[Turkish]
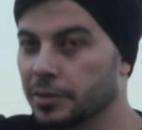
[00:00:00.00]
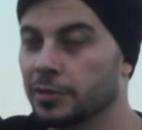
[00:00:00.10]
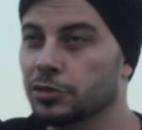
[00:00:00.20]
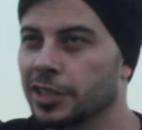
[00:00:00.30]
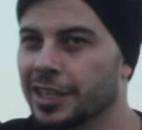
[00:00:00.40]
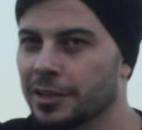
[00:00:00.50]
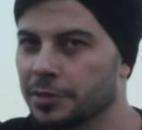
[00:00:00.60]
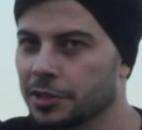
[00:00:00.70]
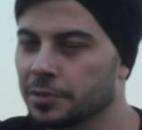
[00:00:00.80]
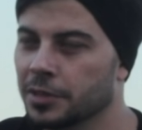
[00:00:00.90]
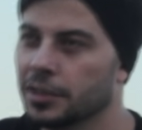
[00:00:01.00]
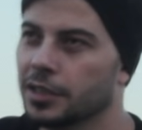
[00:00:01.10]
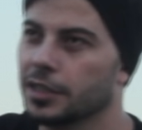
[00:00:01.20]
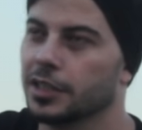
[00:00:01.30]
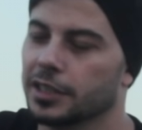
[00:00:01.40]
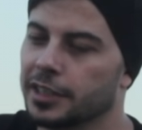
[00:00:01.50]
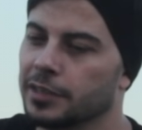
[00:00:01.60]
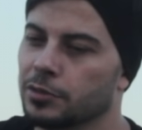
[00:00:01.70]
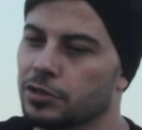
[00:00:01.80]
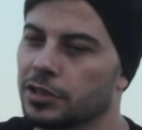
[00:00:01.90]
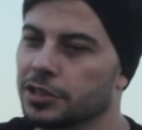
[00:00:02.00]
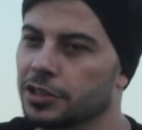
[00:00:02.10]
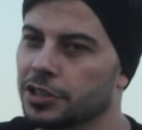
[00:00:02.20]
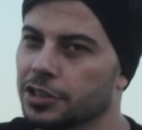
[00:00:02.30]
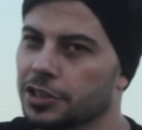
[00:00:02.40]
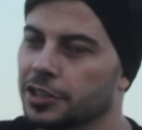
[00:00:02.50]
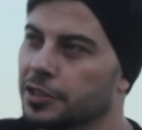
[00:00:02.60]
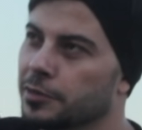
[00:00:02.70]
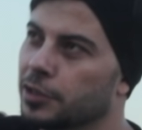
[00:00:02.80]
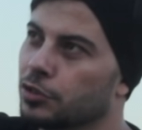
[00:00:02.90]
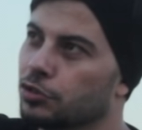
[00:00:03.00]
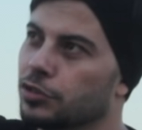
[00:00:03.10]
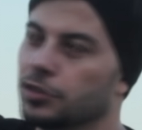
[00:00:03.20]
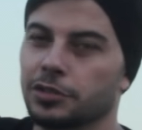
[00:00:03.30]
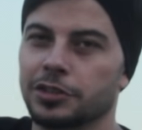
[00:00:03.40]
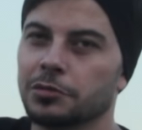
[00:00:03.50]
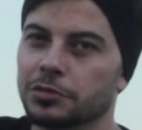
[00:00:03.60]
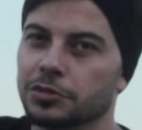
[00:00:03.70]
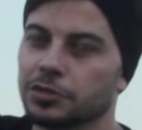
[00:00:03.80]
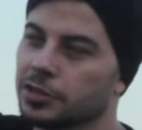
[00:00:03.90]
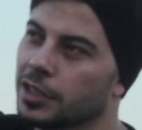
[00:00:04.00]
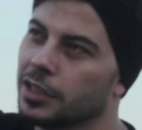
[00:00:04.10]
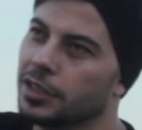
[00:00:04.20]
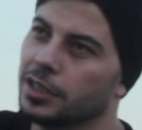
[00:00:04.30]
Benim odaya gelme gibi. Kerem o sırada dışarı çıkacak yanıma geliyor. Şuraya koyarım o videoyu da.